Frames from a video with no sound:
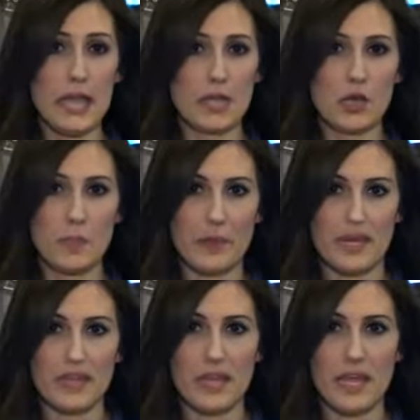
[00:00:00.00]
que
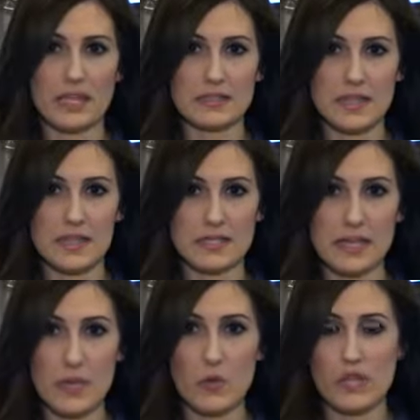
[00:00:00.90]
comparece ante el
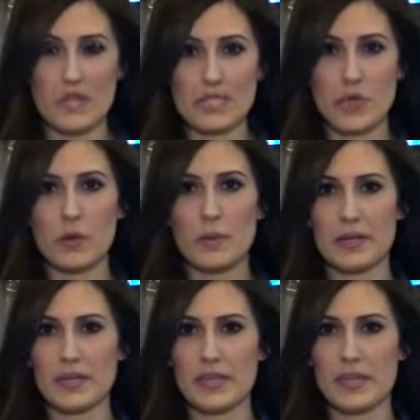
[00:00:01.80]
Senado y en esta
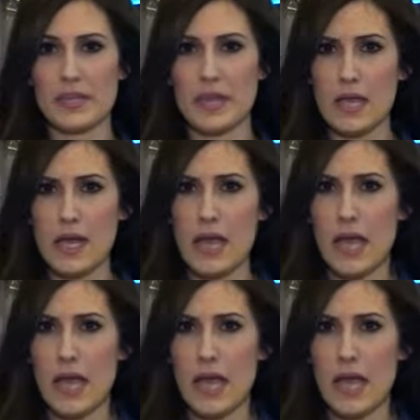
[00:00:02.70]
comparecencia